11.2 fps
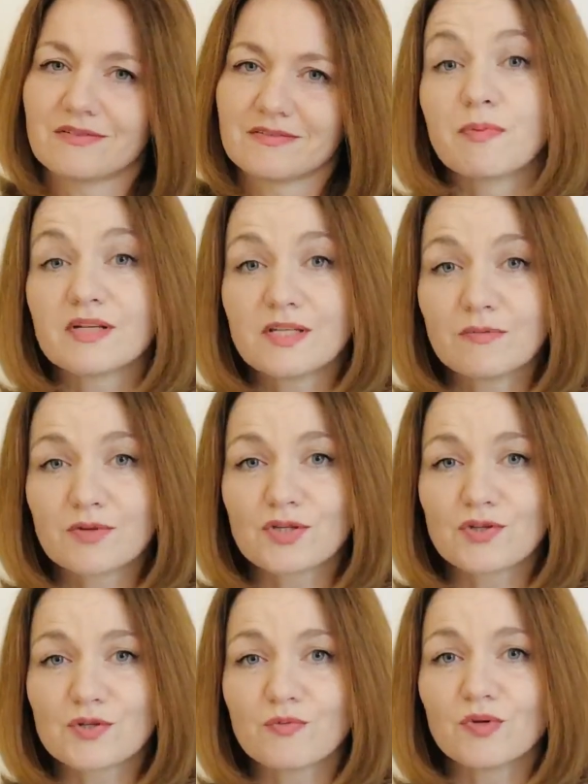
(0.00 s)
Спасибо,
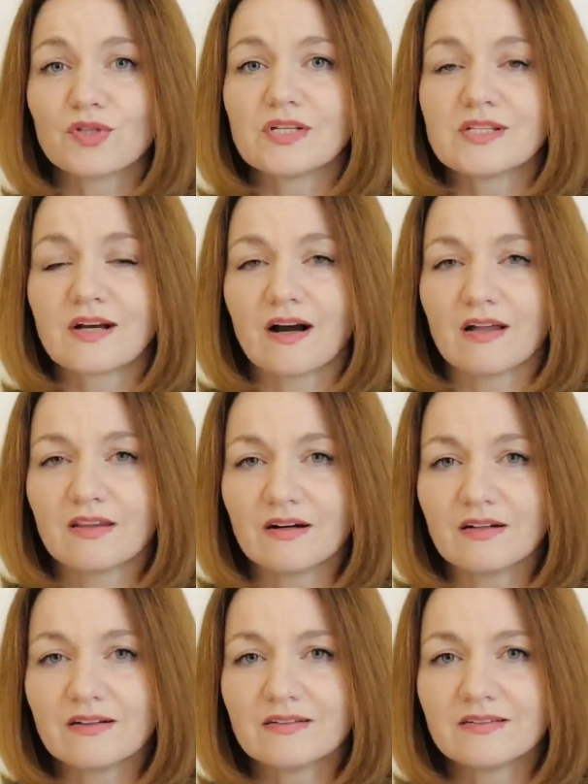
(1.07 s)
что смотрите
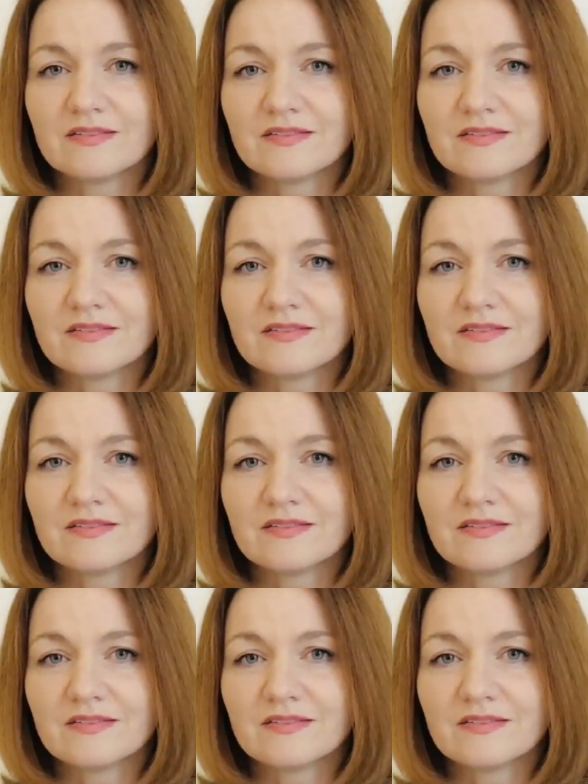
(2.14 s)
канал.